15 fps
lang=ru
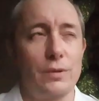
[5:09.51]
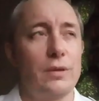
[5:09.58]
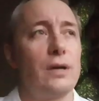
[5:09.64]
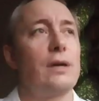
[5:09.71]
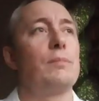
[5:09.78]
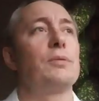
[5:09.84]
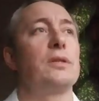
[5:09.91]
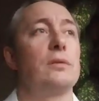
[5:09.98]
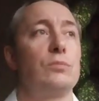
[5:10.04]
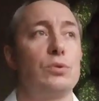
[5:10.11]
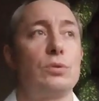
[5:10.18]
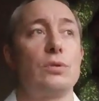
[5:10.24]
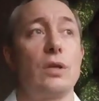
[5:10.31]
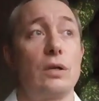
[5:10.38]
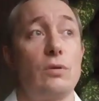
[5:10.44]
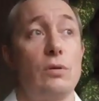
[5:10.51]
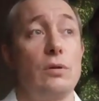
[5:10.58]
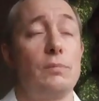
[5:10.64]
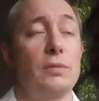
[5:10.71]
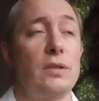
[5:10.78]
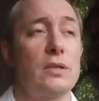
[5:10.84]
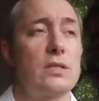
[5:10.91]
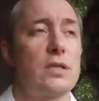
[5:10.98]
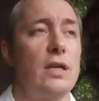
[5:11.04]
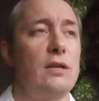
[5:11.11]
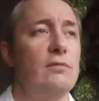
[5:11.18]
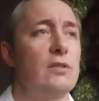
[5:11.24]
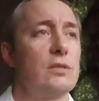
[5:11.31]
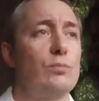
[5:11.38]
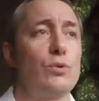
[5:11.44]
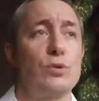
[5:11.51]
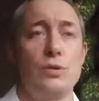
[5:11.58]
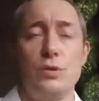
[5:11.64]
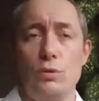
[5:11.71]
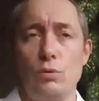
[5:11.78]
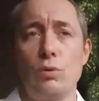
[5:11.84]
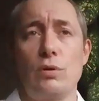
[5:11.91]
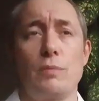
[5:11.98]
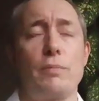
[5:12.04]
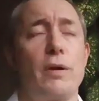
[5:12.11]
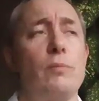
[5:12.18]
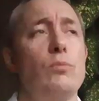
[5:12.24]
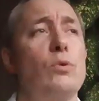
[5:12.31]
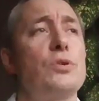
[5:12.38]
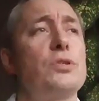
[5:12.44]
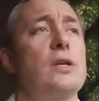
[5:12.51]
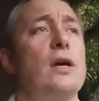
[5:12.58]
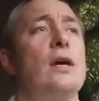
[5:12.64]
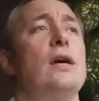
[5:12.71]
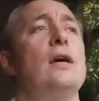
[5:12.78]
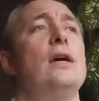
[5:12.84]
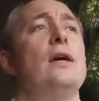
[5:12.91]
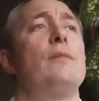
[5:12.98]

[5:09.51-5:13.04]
да, а потому что такое потенциально возможно не только при боксе, а